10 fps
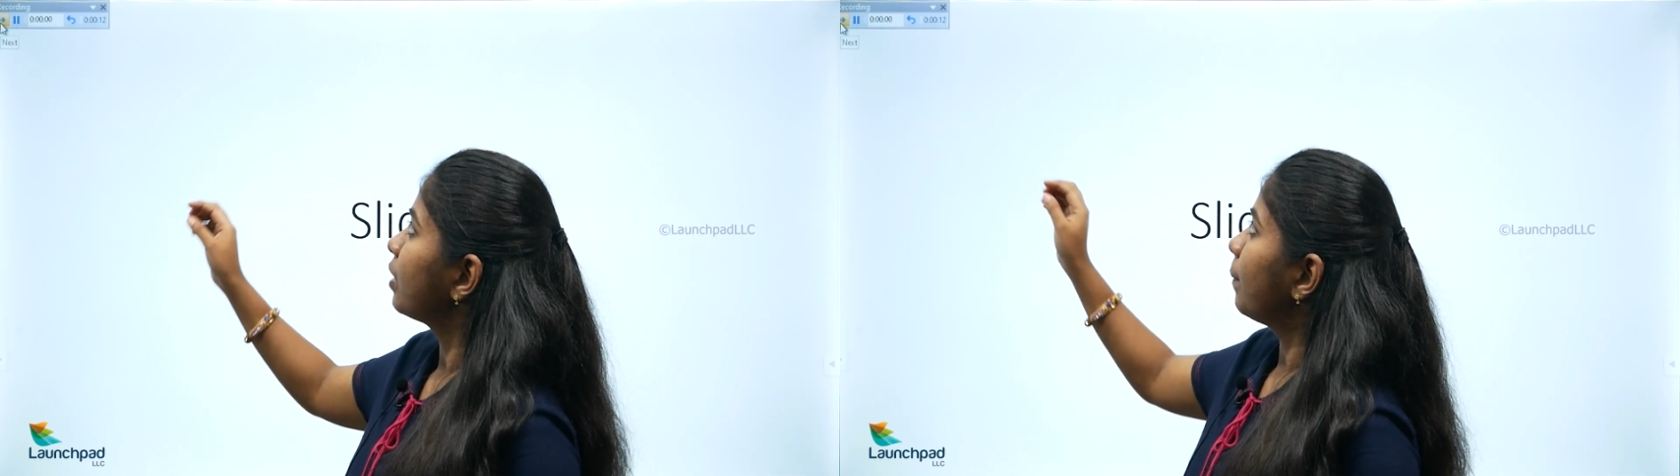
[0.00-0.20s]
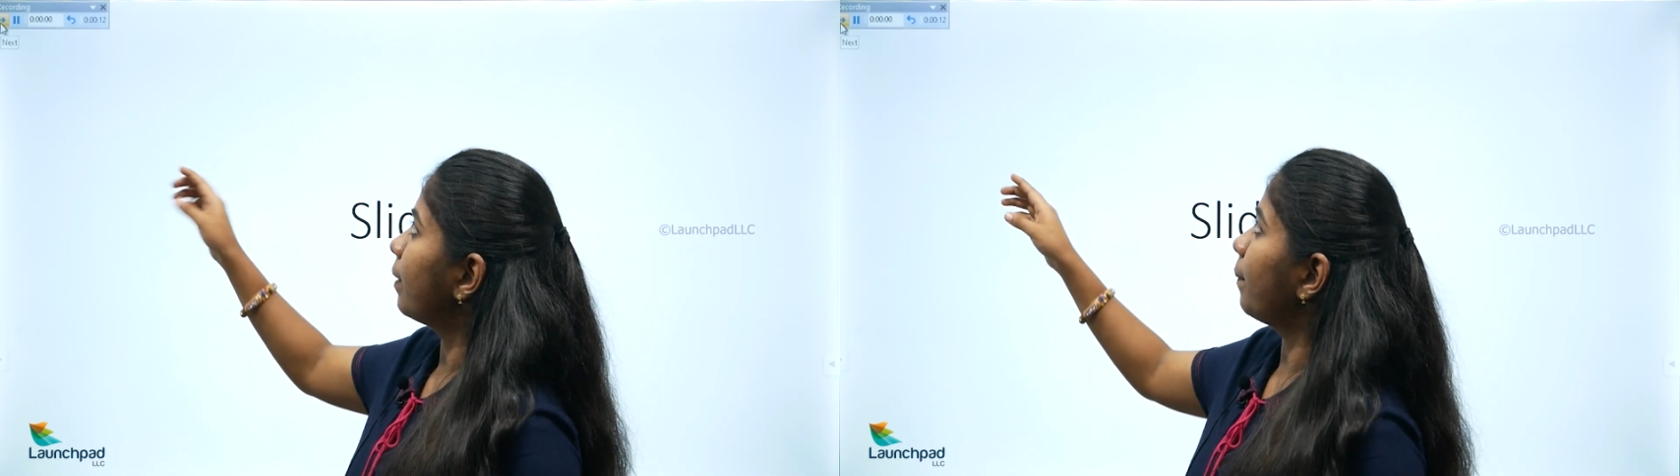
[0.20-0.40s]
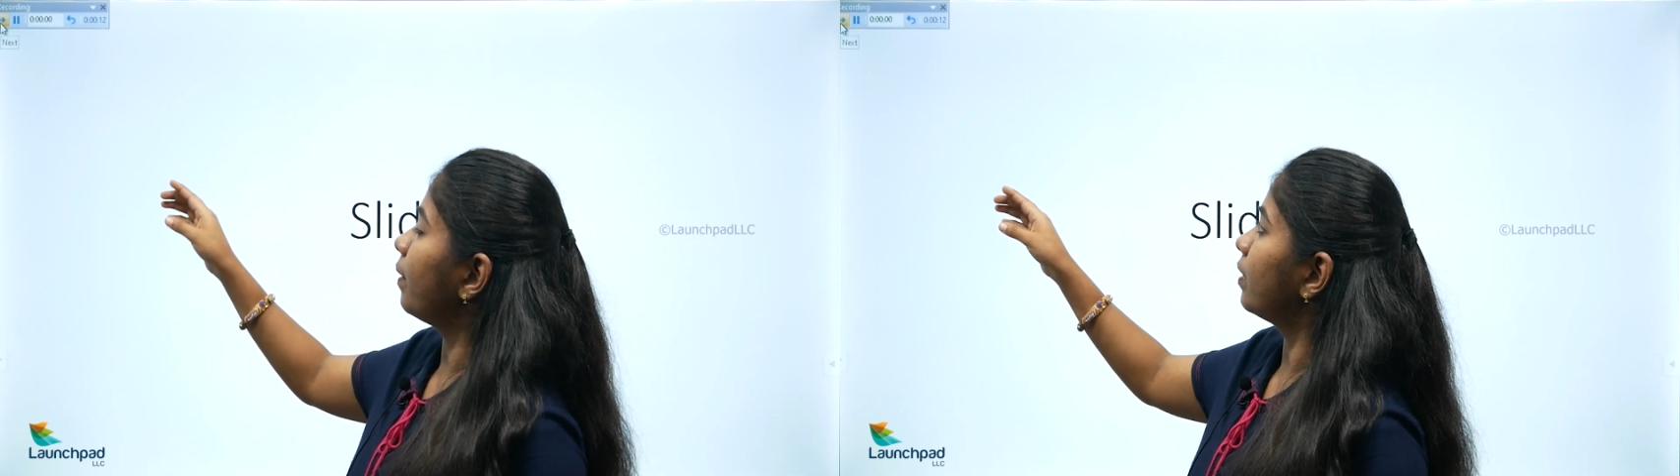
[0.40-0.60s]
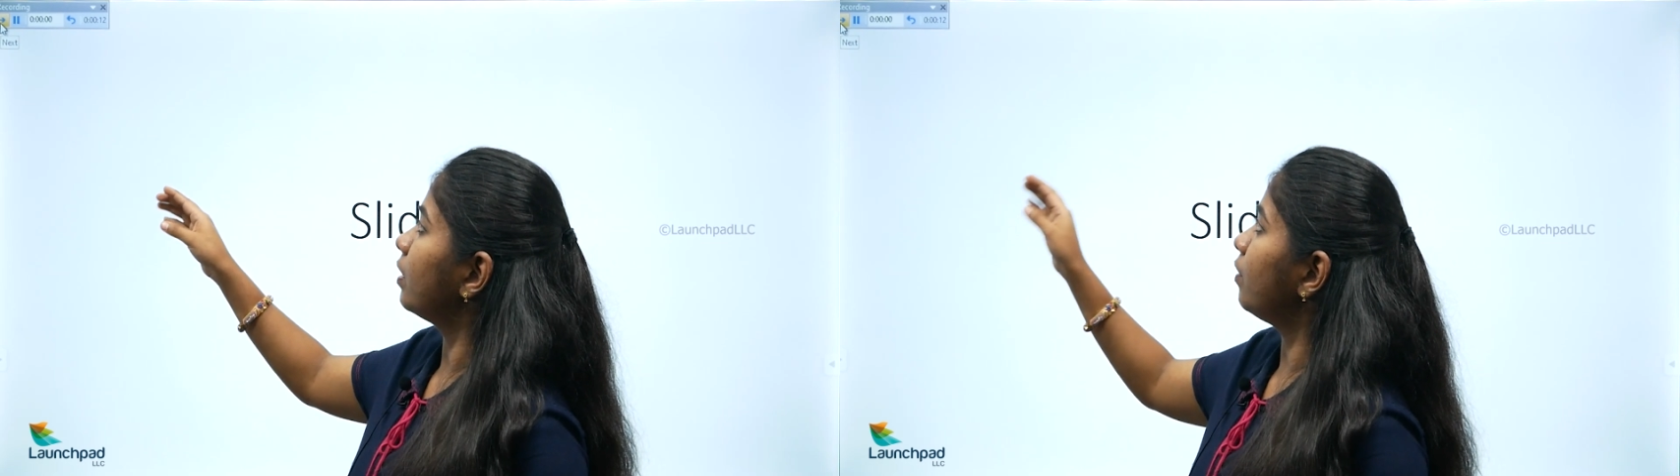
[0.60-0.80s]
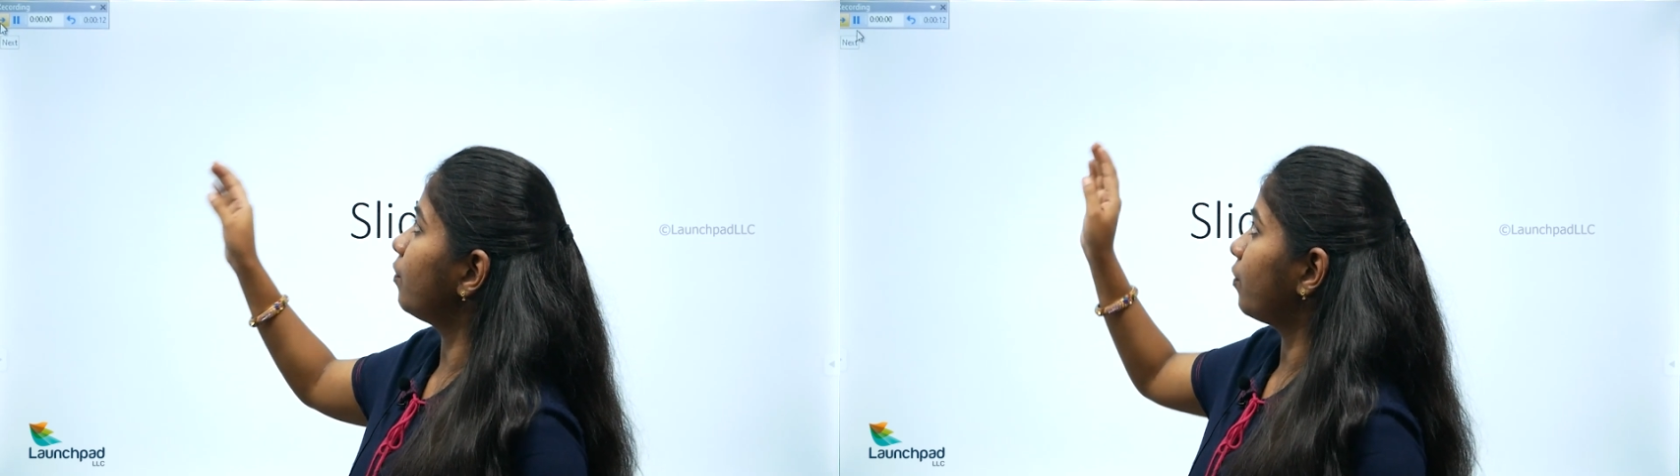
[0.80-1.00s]
இப்போ நம்ம
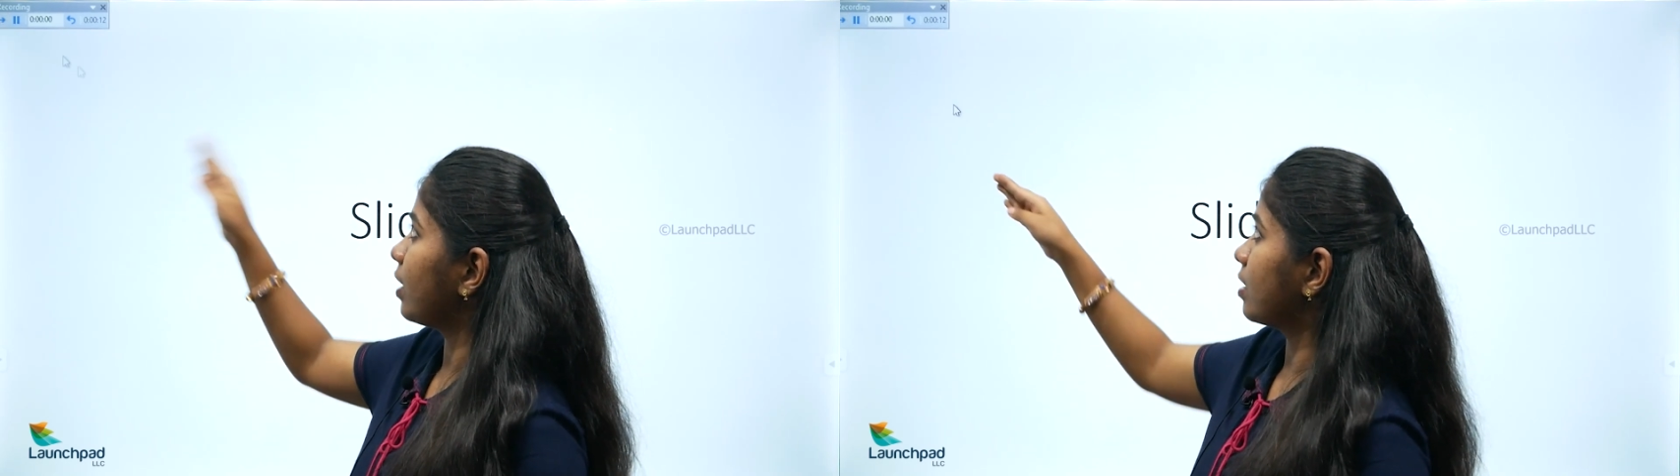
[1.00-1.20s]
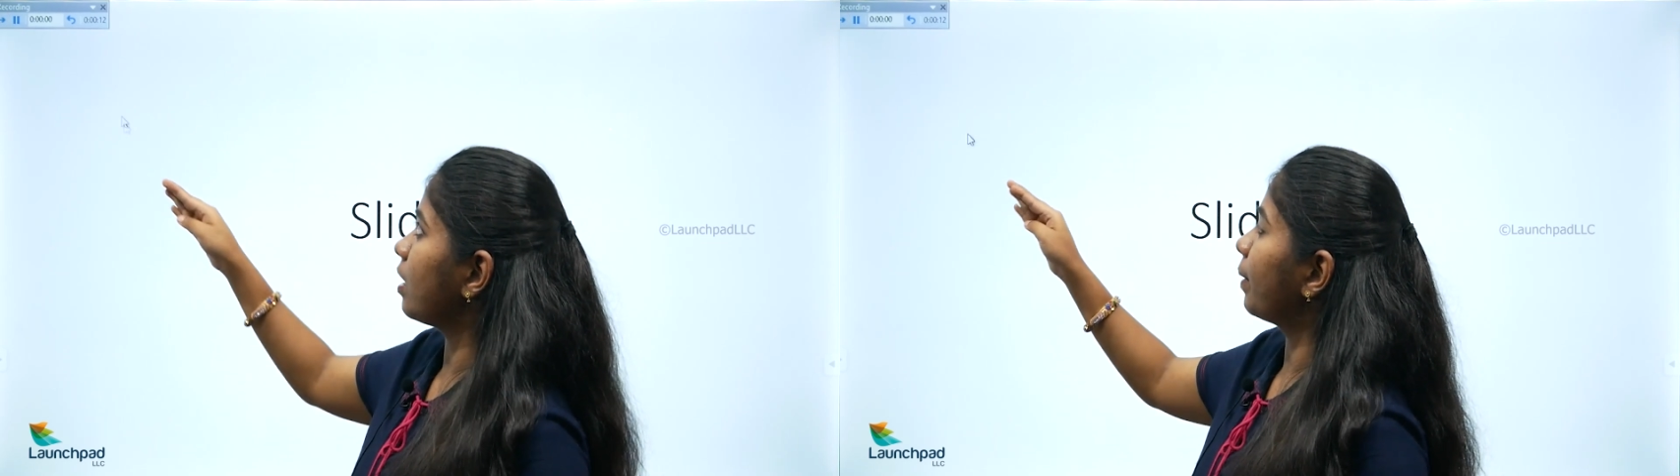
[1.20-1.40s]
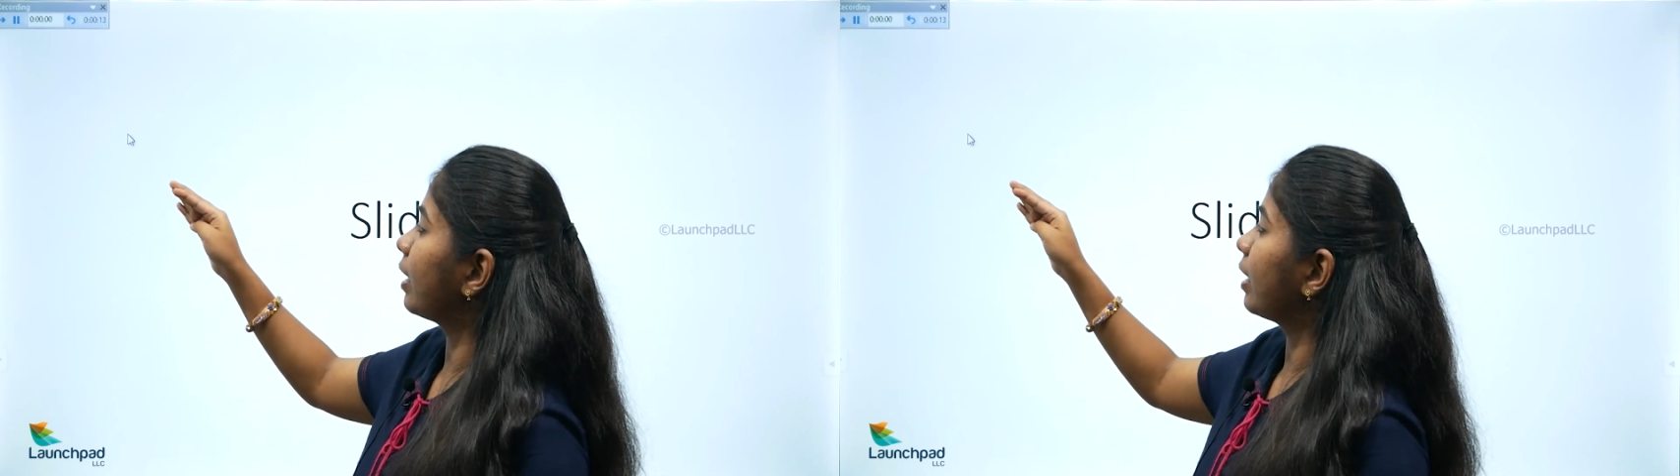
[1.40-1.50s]
வந்து ஃபஸ்ட்டு நம்ம